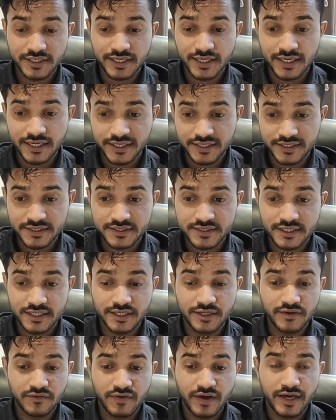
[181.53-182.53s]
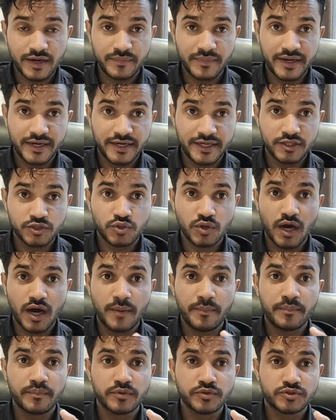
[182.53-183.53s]
की लीड्स की रिक्वायरमेंट है तो
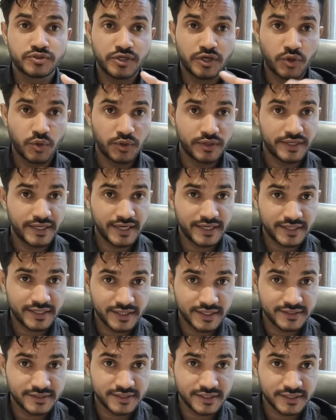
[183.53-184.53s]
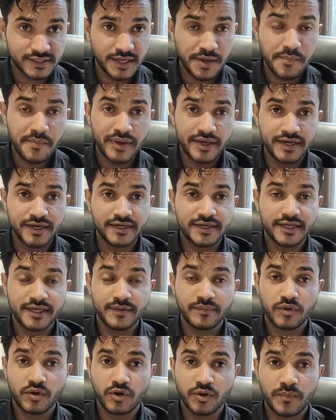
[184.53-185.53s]
आप मुझसे कांटेक्ट कर सकते हैं मेरी
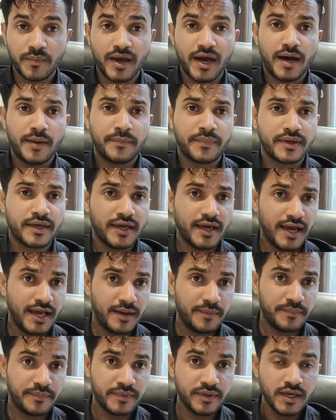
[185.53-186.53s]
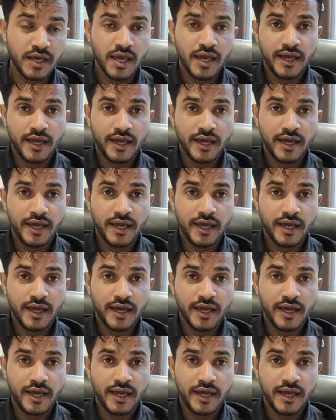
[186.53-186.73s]
टीम और मैं आपकी हेल्प